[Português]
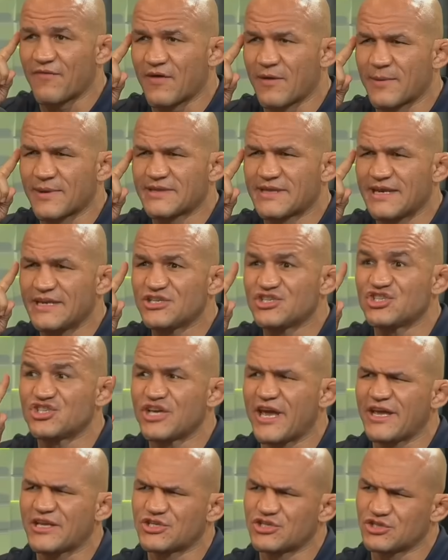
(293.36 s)
forma
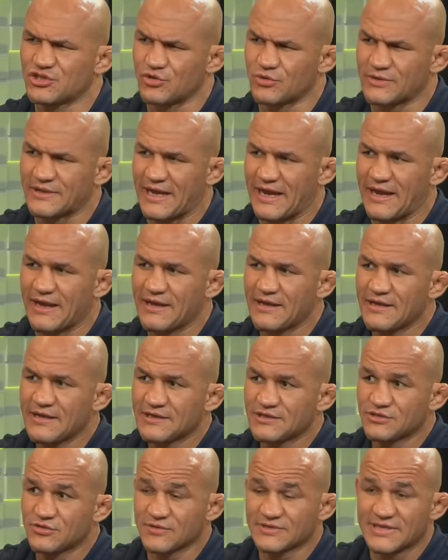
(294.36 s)
inteligente de lutar. Uhum.
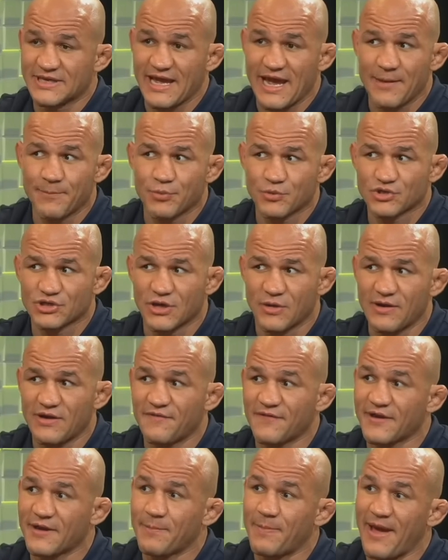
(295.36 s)
Se você quer ir pro chão, ele
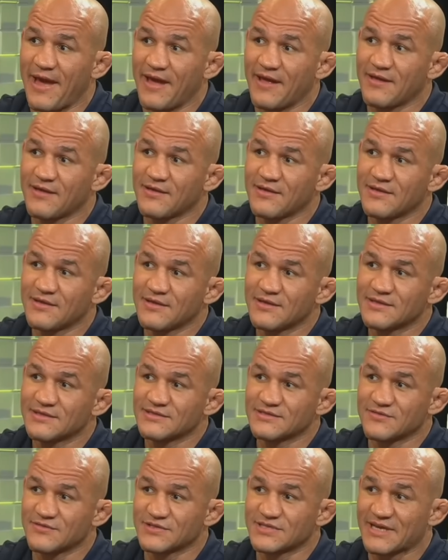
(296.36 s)
fica em pé.
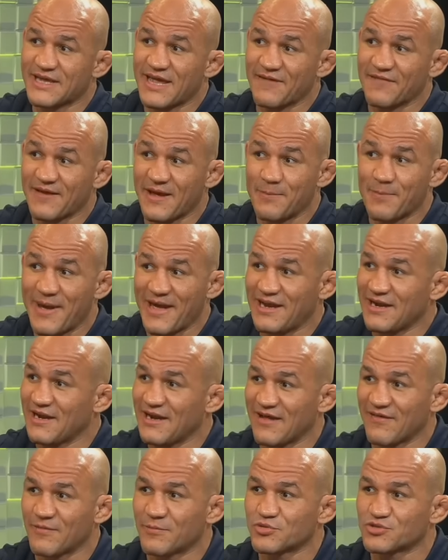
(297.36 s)
Se você quer ficar em pé, ele
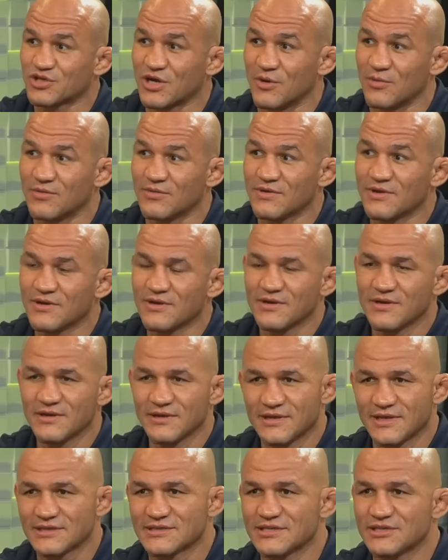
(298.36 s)
leva pro chão. Sim, sim,
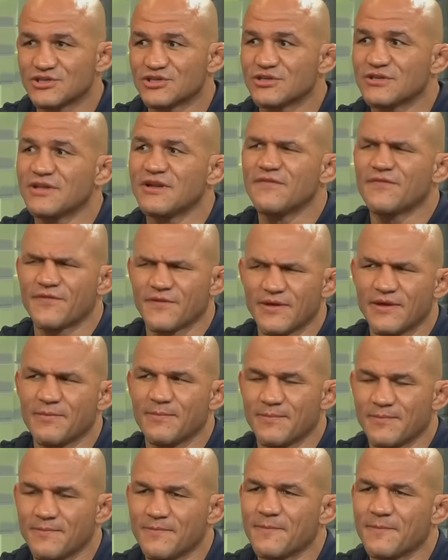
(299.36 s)
sim. Nesse sim. sentido, ele foi